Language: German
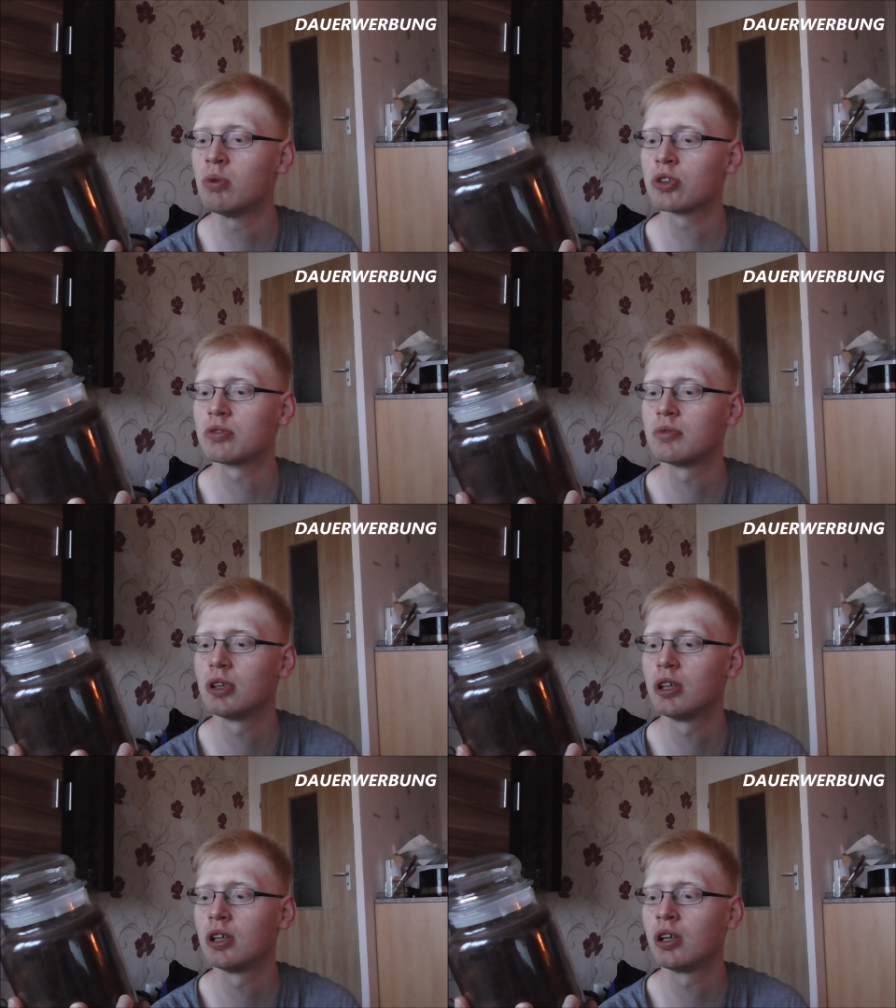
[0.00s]
wird.
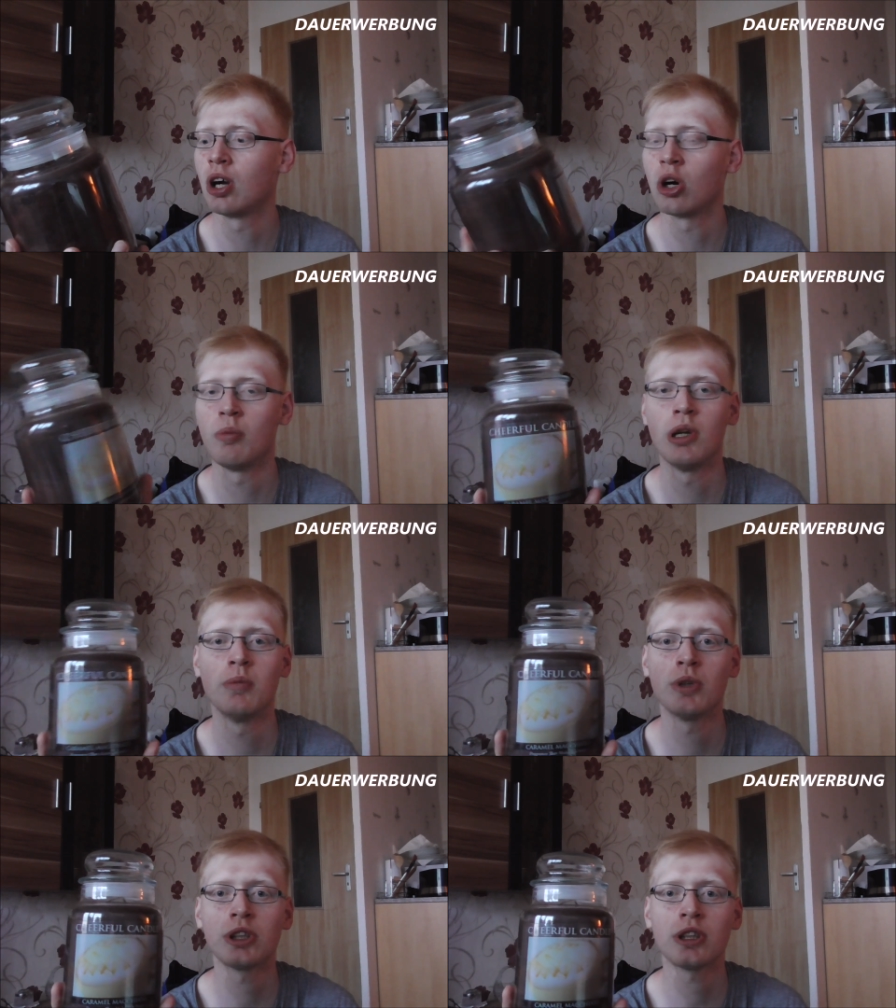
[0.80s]
Karamell
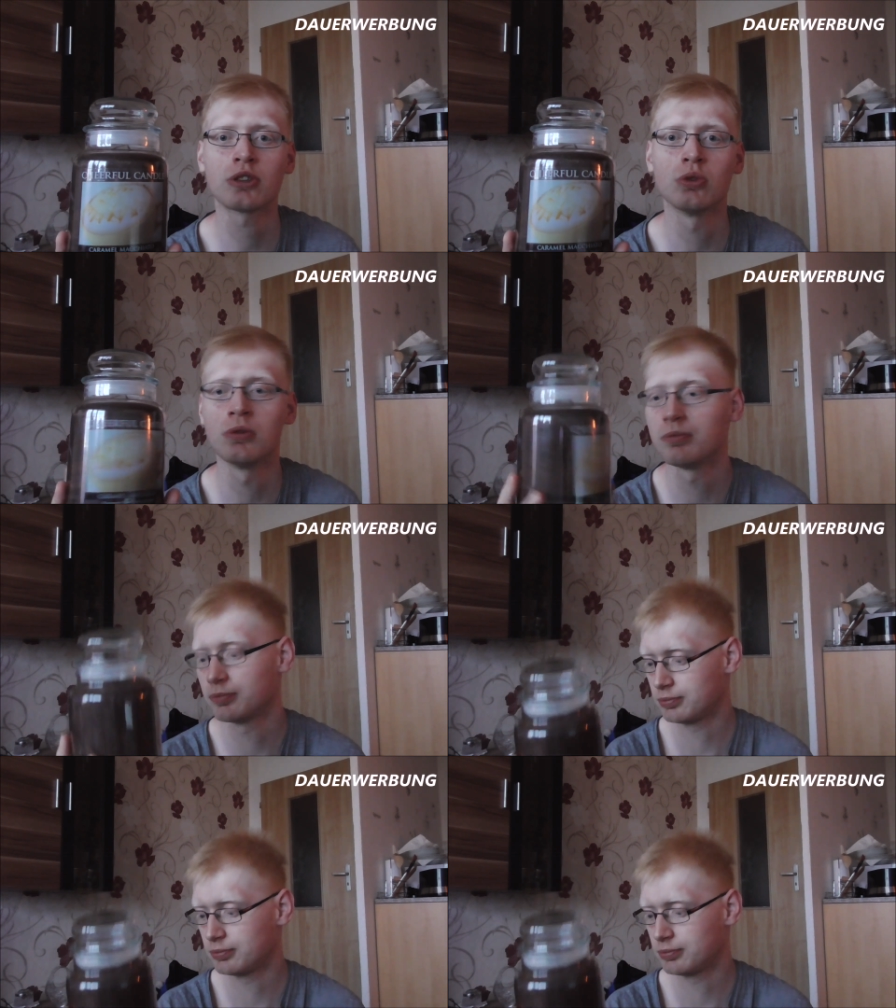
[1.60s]
Mojito.